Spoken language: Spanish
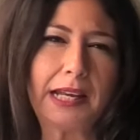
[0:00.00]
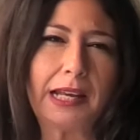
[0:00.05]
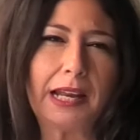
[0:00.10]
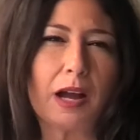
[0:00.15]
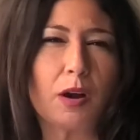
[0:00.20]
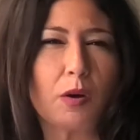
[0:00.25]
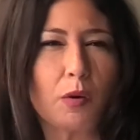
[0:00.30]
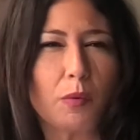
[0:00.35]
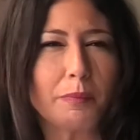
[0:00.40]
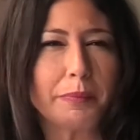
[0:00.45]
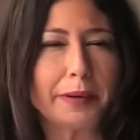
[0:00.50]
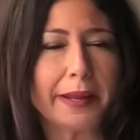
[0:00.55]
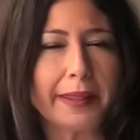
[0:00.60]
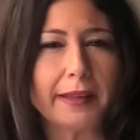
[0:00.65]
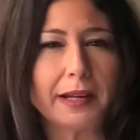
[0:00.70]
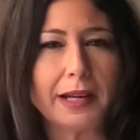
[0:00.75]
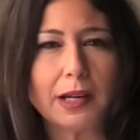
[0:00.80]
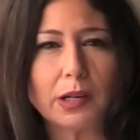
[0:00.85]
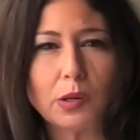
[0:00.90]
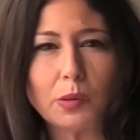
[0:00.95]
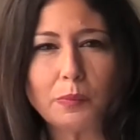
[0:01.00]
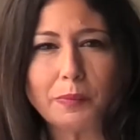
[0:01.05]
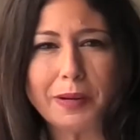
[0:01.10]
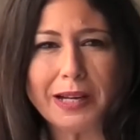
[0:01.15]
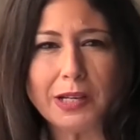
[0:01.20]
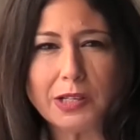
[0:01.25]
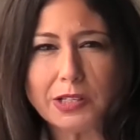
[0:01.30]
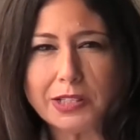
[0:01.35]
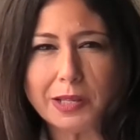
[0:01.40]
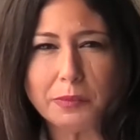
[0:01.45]
en la compra de la
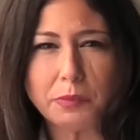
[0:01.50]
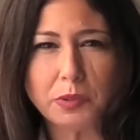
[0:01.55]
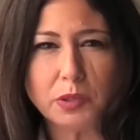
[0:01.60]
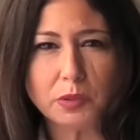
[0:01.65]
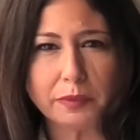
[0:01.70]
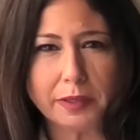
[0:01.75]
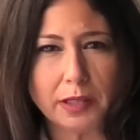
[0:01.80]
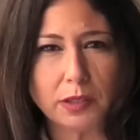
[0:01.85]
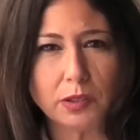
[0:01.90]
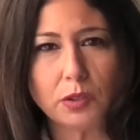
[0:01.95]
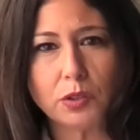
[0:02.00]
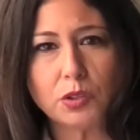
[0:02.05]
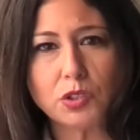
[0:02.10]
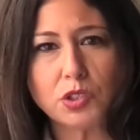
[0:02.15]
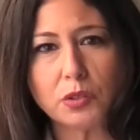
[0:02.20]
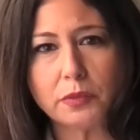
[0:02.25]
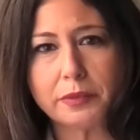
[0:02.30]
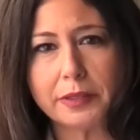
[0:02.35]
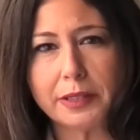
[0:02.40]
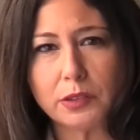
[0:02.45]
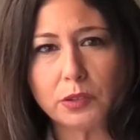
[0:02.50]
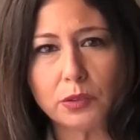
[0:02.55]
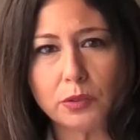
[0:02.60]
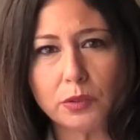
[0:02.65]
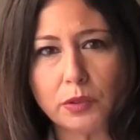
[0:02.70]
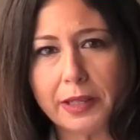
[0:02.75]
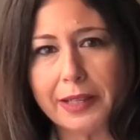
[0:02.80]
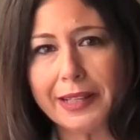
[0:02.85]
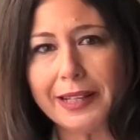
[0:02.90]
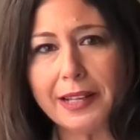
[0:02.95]
ropa lo estamos viendo sobre
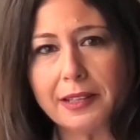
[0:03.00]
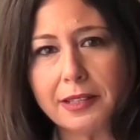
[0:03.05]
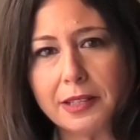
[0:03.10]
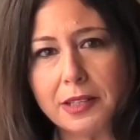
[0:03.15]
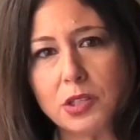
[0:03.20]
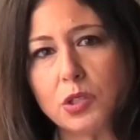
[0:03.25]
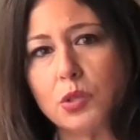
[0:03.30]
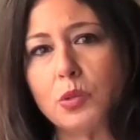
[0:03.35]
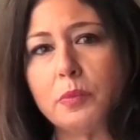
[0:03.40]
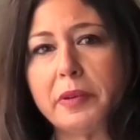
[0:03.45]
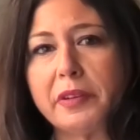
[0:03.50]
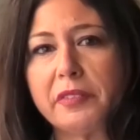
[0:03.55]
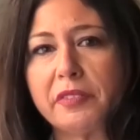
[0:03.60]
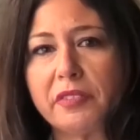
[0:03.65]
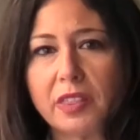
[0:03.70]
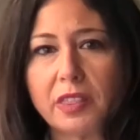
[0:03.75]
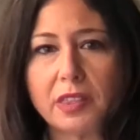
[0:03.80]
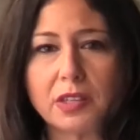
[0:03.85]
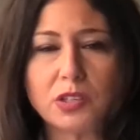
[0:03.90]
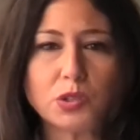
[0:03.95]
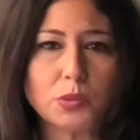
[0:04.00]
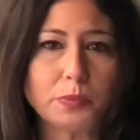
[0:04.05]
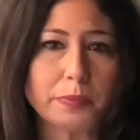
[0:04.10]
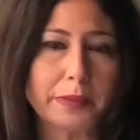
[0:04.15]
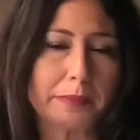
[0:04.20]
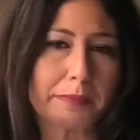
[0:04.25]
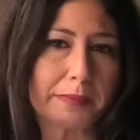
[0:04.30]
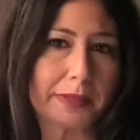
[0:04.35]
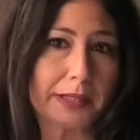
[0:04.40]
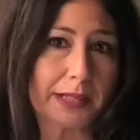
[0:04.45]
todo en grandes superficies,
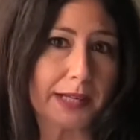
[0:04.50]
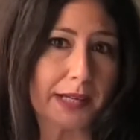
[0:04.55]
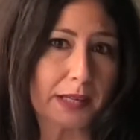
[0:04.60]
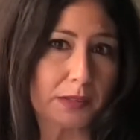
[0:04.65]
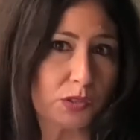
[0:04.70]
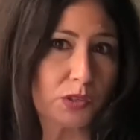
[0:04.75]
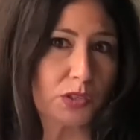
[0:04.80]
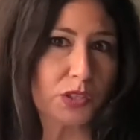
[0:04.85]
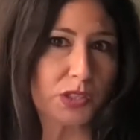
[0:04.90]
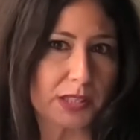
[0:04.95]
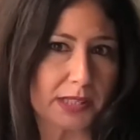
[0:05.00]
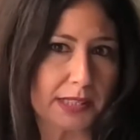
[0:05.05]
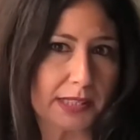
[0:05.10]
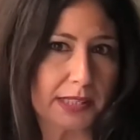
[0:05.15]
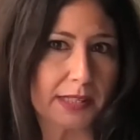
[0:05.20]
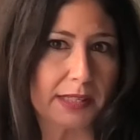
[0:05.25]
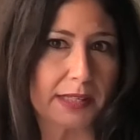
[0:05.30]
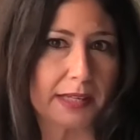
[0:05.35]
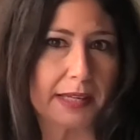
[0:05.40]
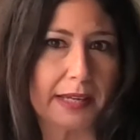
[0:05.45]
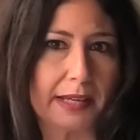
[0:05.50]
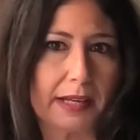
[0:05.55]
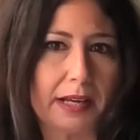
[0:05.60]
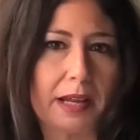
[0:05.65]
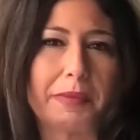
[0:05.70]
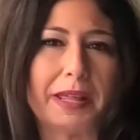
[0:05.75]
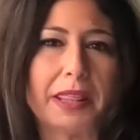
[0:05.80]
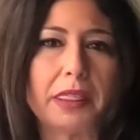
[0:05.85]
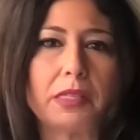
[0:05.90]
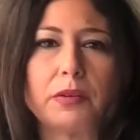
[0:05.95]
supermercados y en
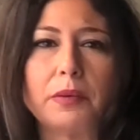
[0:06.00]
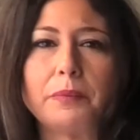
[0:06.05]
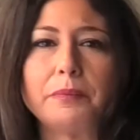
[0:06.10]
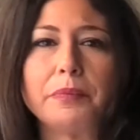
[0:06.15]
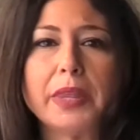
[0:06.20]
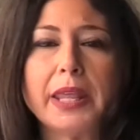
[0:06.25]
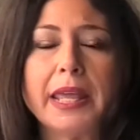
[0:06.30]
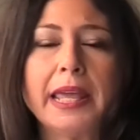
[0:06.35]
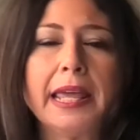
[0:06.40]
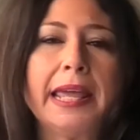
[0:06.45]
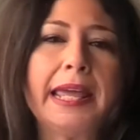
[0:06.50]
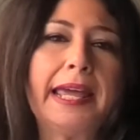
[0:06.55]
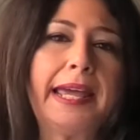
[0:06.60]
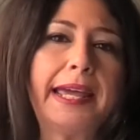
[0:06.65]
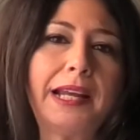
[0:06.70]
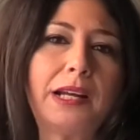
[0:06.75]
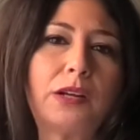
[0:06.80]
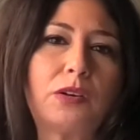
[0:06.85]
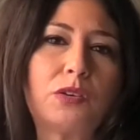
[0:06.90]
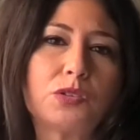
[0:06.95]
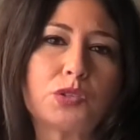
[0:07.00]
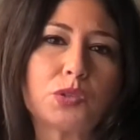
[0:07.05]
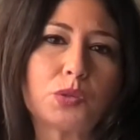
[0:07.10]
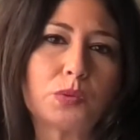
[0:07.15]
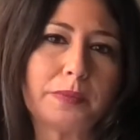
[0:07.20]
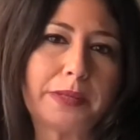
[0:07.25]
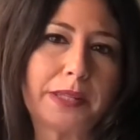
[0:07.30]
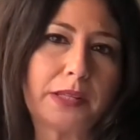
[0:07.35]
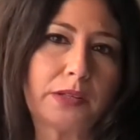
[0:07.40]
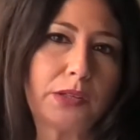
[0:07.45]
Amazon. El
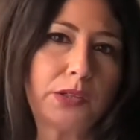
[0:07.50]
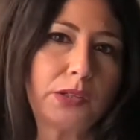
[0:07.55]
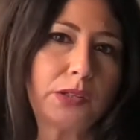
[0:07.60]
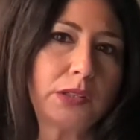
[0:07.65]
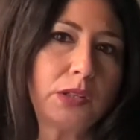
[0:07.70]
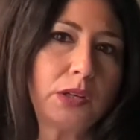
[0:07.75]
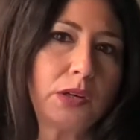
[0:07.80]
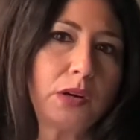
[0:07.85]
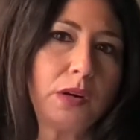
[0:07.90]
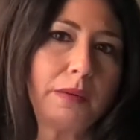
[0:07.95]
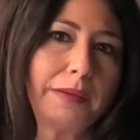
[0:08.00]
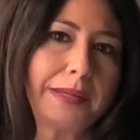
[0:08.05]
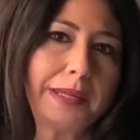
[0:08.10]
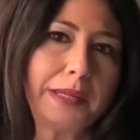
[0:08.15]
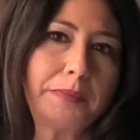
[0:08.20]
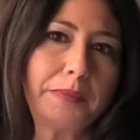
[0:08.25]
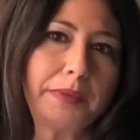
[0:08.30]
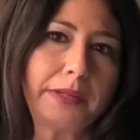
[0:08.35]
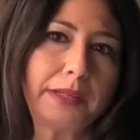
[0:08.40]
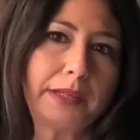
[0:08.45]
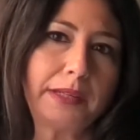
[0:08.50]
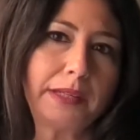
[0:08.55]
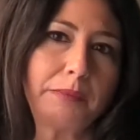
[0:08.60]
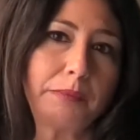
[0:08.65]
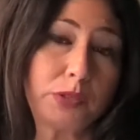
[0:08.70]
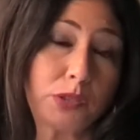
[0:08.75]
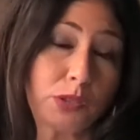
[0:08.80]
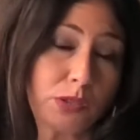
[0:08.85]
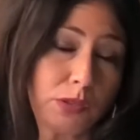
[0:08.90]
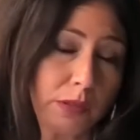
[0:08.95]
consumidor COVID,
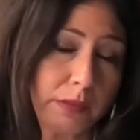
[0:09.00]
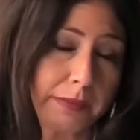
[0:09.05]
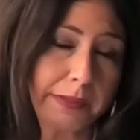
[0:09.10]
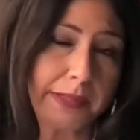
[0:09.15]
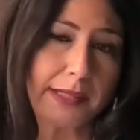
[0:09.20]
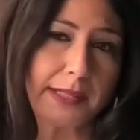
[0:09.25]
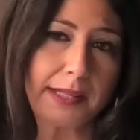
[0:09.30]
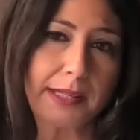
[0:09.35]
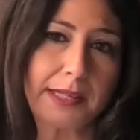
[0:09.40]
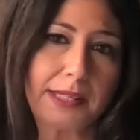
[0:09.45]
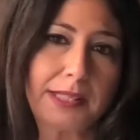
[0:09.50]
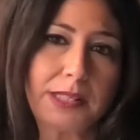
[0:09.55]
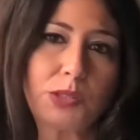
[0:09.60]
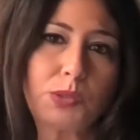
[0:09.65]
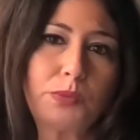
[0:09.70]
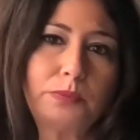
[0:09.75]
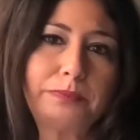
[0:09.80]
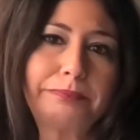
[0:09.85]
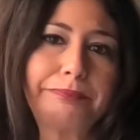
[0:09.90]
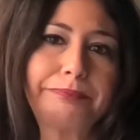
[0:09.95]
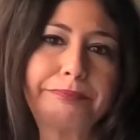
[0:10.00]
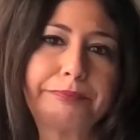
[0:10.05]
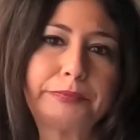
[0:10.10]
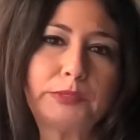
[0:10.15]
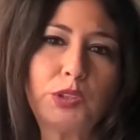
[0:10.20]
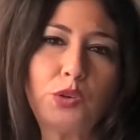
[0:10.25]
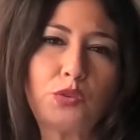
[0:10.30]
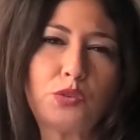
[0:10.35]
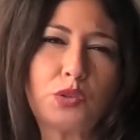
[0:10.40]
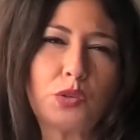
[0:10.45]
eh, post-COVID es
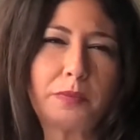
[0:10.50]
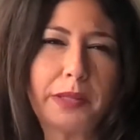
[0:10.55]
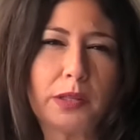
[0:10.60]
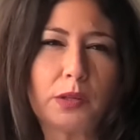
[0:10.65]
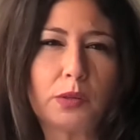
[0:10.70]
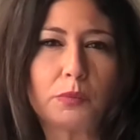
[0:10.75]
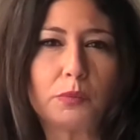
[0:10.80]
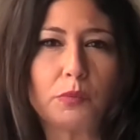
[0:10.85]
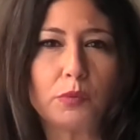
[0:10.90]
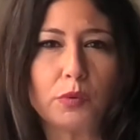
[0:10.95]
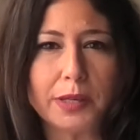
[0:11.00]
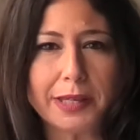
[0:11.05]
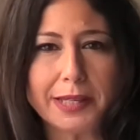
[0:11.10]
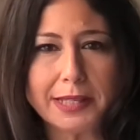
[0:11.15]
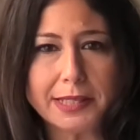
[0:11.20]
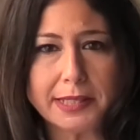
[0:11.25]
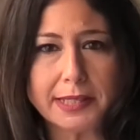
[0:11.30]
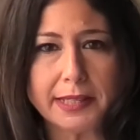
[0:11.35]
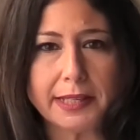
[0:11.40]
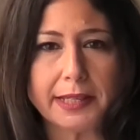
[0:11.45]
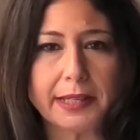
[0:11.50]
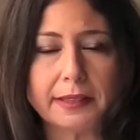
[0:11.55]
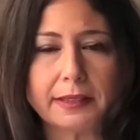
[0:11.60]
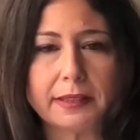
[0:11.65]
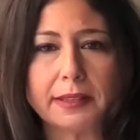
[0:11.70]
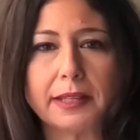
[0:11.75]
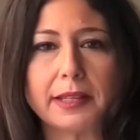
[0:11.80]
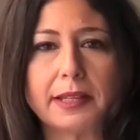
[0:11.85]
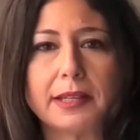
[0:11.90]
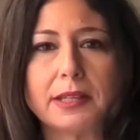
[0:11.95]
un consumidor muy
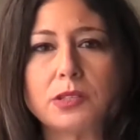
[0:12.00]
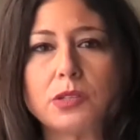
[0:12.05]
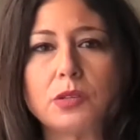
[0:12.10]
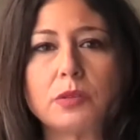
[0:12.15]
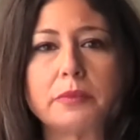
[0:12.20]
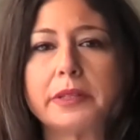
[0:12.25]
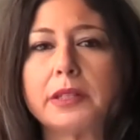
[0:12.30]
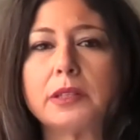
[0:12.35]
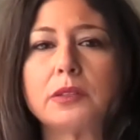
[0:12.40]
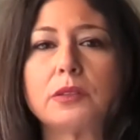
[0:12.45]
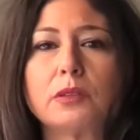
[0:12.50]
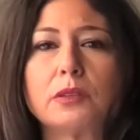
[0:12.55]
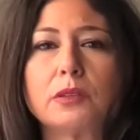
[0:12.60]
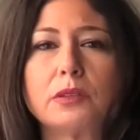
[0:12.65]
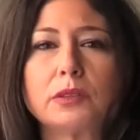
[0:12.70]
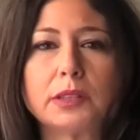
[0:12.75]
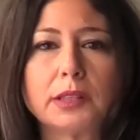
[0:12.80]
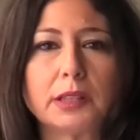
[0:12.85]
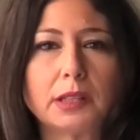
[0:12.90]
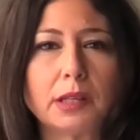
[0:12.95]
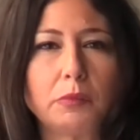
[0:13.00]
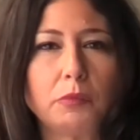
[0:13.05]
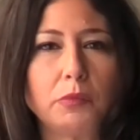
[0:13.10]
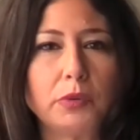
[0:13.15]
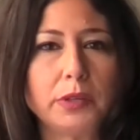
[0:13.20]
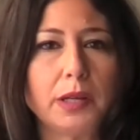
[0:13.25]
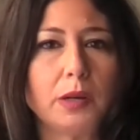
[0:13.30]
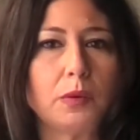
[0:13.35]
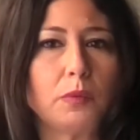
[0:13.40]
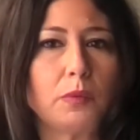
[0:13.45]
exigente que sobre todo tiene
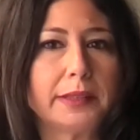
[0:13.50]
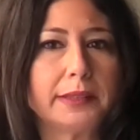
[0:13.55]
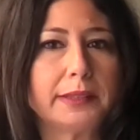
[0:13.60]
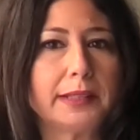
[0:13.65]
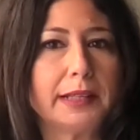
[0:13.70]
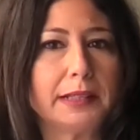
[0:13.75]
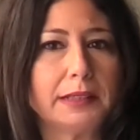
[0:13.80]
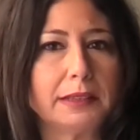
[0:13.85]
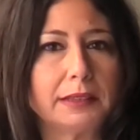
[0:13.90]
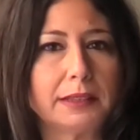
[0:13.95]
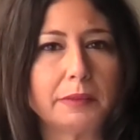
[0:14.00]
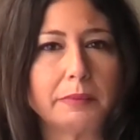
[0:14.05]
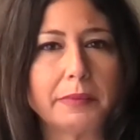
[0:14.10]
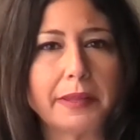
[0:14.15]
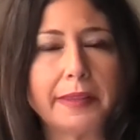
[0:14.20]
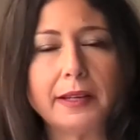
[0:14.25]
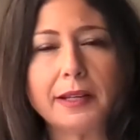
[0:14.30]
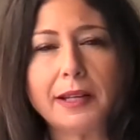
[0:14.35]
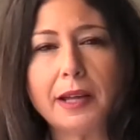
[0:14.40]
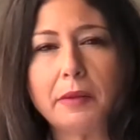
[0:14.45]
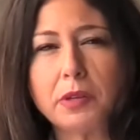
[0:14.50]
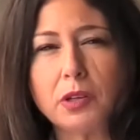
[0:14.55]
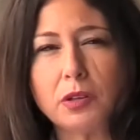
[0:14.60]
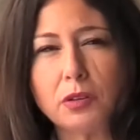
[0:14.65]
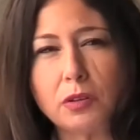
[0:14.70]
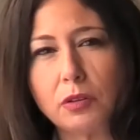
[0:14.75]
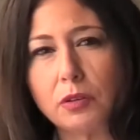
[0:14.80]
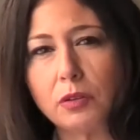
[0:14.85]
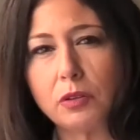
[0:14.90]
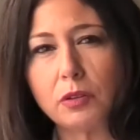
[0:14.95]
muy en cuenta el tema del
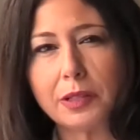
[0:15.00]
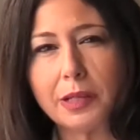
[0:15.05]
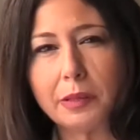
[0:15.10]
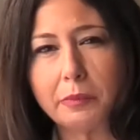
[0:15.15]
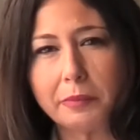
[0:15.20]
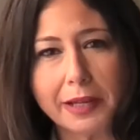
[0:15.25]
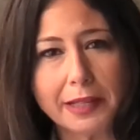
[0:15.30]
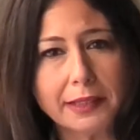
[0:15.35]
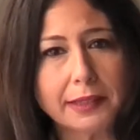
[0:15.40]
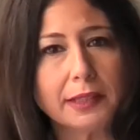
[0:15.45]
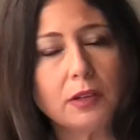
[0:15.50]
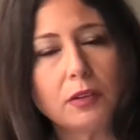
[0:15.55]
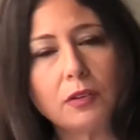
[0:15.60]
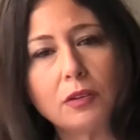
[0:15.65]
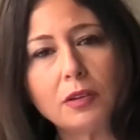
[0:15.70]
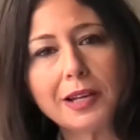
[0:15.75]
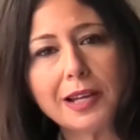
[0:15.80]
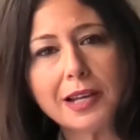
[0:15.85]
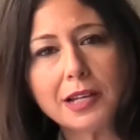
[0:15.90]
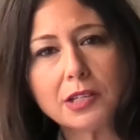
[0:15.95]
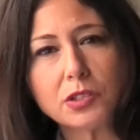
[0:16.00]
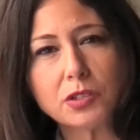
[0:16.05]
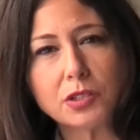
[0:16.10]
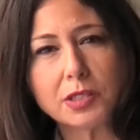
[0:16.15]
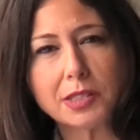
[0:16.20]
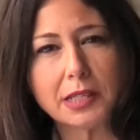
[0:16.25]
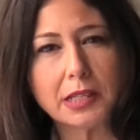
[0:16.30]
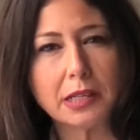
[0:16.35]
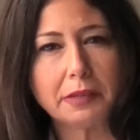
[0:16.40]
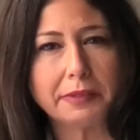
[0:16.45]
cambio climático, la
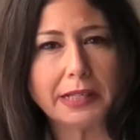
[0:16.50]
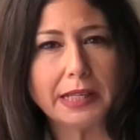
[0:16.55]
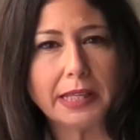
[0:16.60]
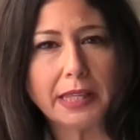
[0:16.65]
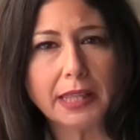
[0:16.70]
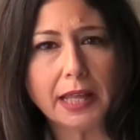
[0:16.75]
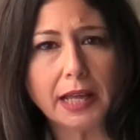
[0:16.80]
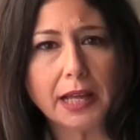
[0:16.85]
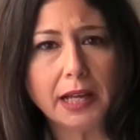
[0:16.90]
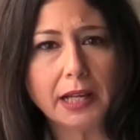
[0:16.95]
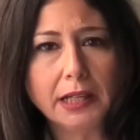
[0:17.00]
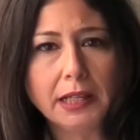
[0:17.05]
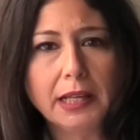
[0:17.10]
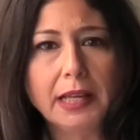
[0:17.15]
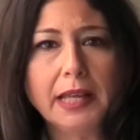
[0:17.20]
sostenibilidad